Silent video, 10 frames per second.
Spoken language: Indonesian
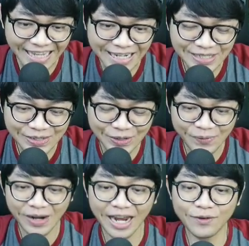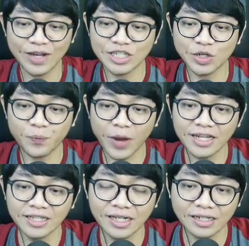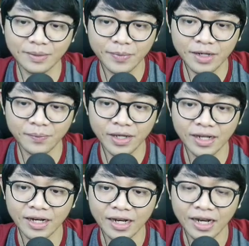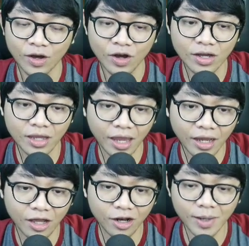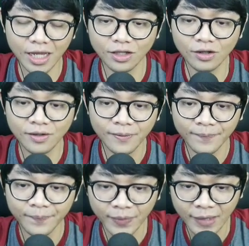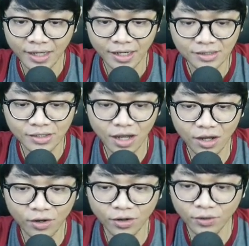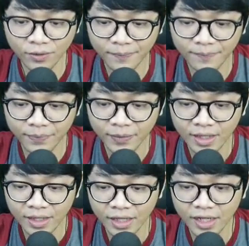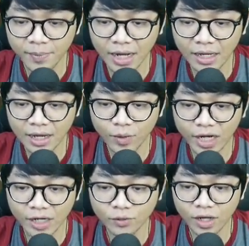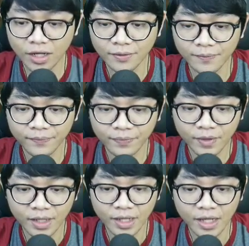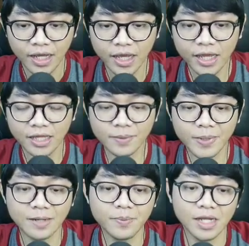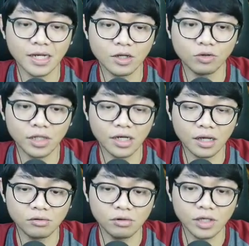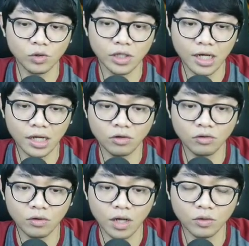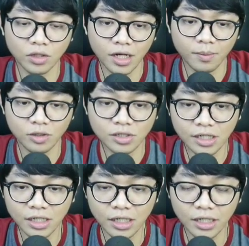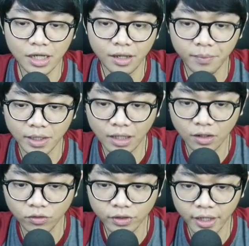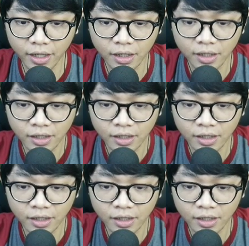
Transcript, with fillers: kita disuruh melawan spider teman-teman oke kalau begitu let's go jadi mana kawanan gua eh hey, teman-teman ikutin aku ikutin aku aku tidak mau sendiri ya bertarungnya